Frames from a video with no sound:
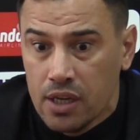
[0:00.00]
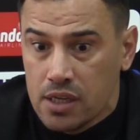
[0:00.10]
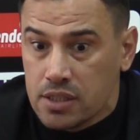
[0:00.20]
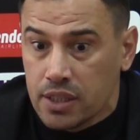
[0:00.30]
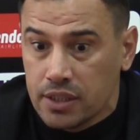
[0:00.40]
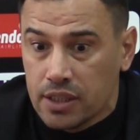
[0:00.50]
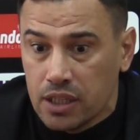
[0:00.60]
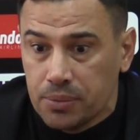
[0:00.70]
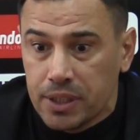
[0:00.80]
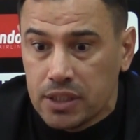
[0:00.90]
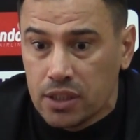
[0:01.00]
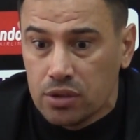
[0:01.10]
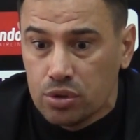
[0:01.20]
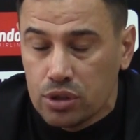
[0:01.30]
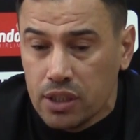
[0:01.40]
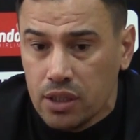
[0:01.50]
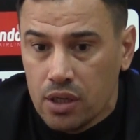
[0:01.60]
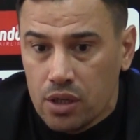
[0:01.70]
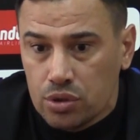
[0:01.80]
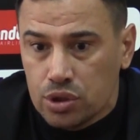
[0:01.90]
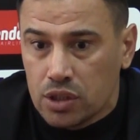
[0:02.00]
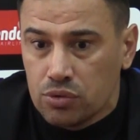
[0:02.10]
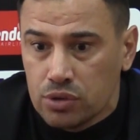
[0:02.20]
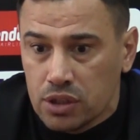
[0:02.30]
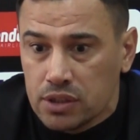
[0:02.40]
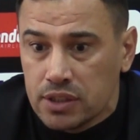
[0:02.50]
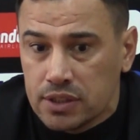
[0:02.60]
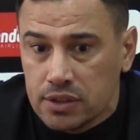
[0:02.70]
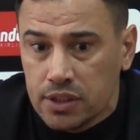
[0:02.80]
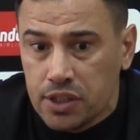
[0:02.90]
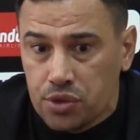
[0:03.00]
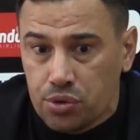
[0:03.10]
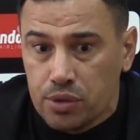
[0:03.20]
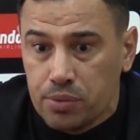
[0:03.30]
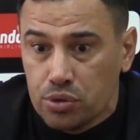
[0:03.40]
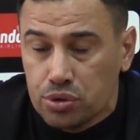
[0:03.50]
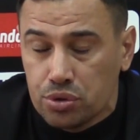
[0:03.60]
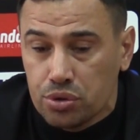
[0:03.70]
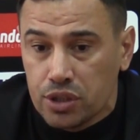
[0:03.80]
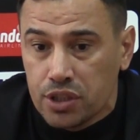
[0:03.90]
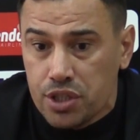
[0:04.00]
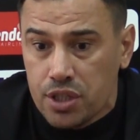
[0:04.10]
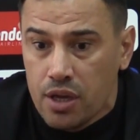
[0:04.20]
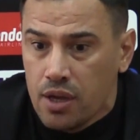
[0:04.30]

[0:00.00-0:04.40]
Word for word: Seri galibiyetler alıyorlar. Şu an onların arasında geçiyor gibi gözüküyor yarış.